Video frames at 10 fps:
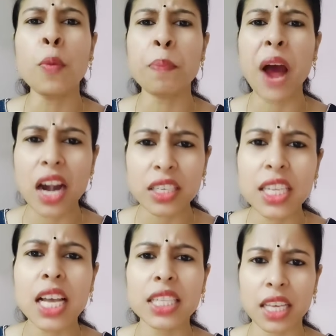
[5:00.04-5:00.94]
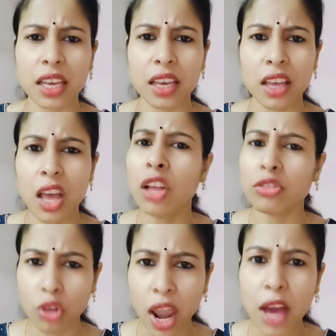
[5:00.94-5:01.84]
খুব ফাটছে আজকে
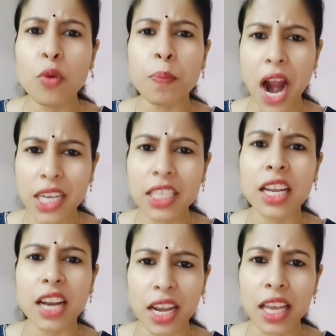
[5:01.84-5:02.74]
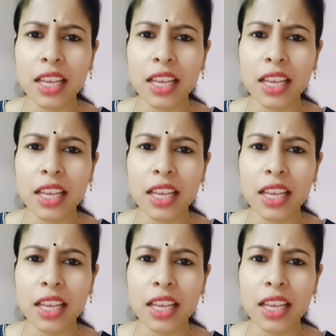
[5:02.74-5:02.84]
তলা খুব ফাটছে না